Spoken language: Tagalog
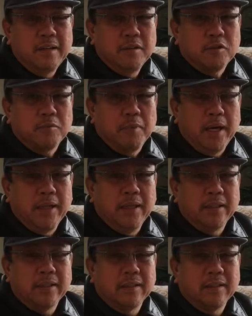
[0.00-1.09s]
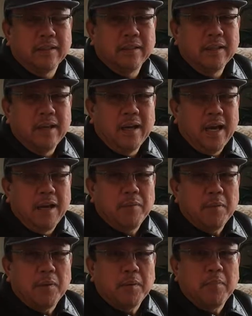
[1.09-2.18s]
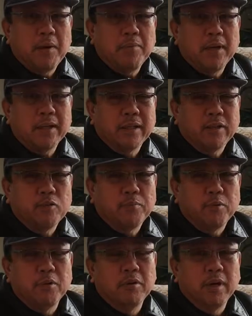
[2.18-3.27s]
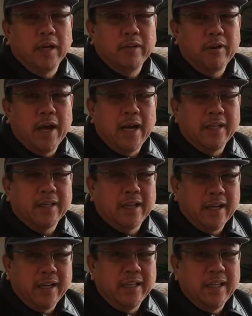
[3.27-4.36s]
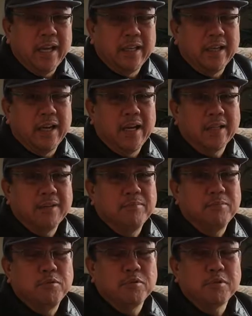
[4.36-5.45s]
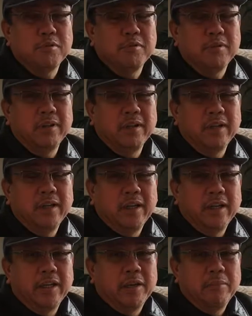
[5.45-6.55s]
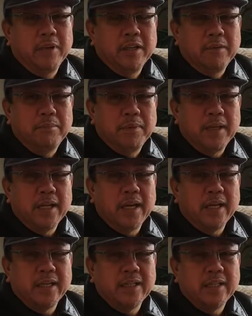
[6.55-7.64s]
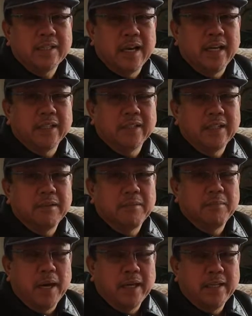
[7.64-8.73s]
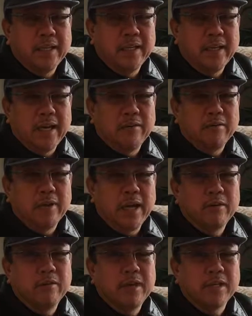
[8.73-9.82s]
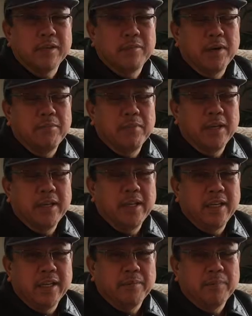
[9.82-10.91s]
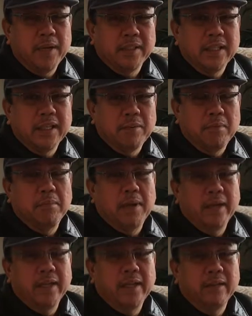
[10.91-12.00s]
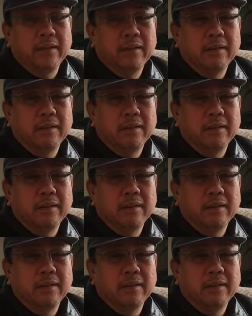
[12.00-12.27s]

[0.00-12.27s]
Subalit, ang may pagmamalaki ko po ay yung ang kagandahan ng aking puso na manilbihan sa ating bayan, lalong-lalo na sa mga mahihirap nating kababayan.